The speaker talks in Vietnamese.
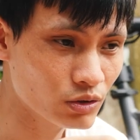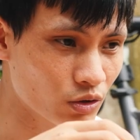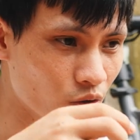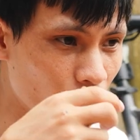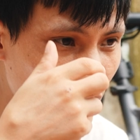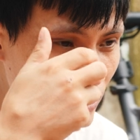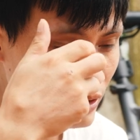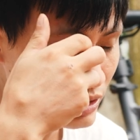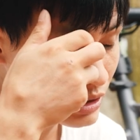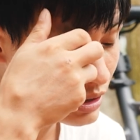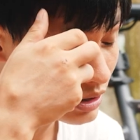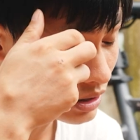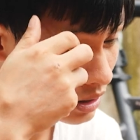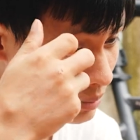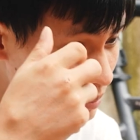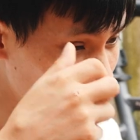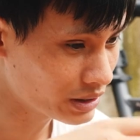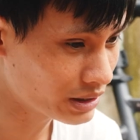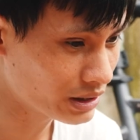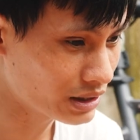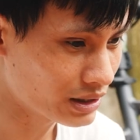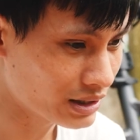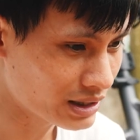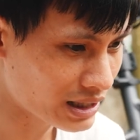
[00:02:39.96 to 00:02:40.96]
thôi có những trường hợp
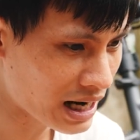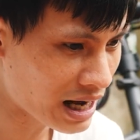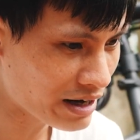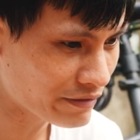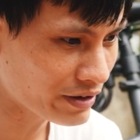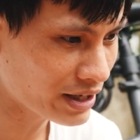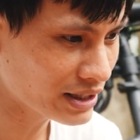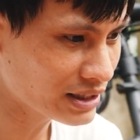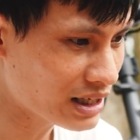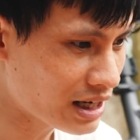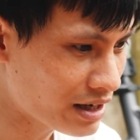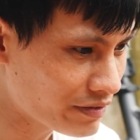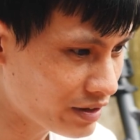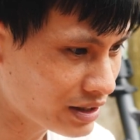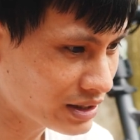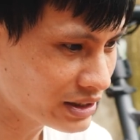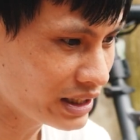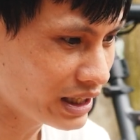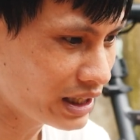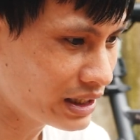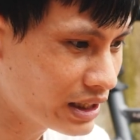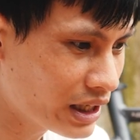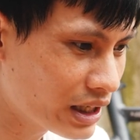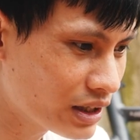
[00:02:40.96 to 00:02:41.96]
mình cần rà phanh rà phanh
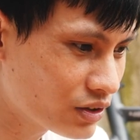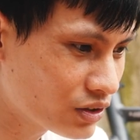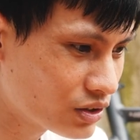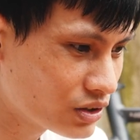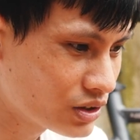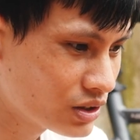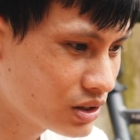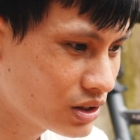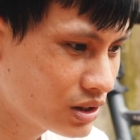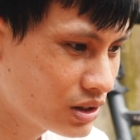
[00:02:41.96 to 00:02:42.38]
nhẹ nhẹ thôi